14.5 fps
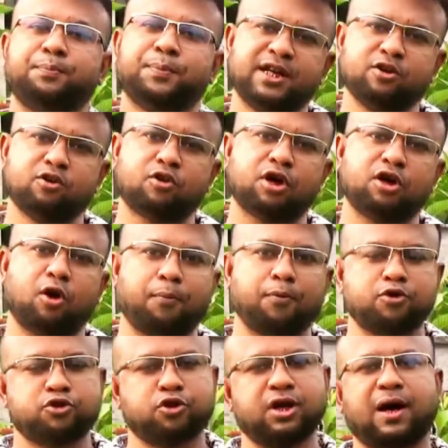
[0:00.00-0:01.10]
ভিডিও কলে
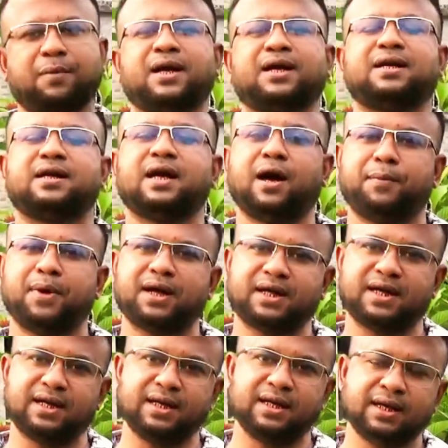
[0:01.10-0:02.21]
অবশ্যই আমার
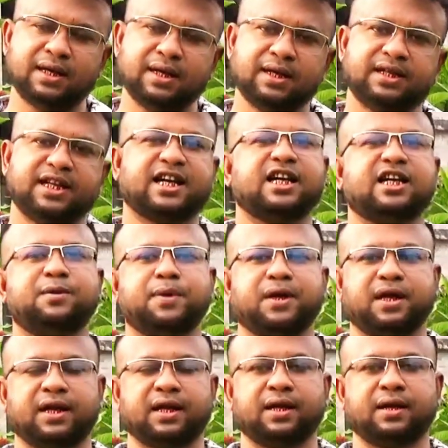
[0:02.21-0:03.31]
আমাকে দেখে নেবেন